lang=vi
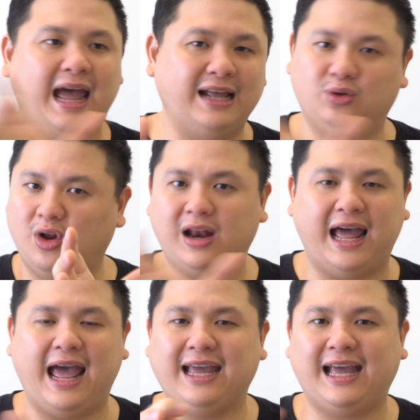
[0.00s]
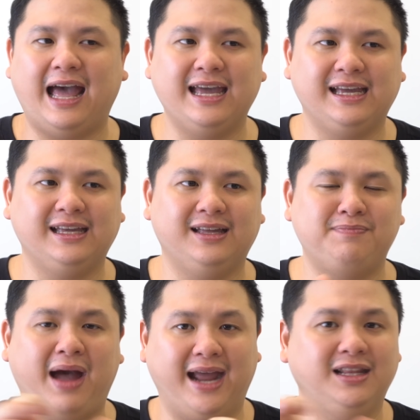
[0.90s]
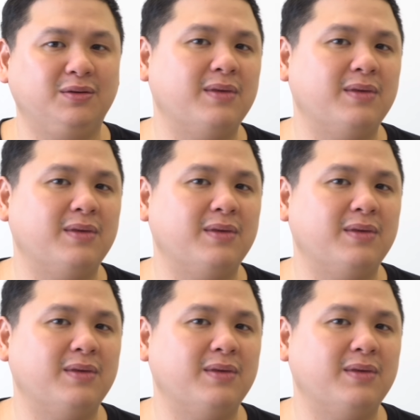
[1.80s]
hai tụi nó là hai cái cái cái mảng thiết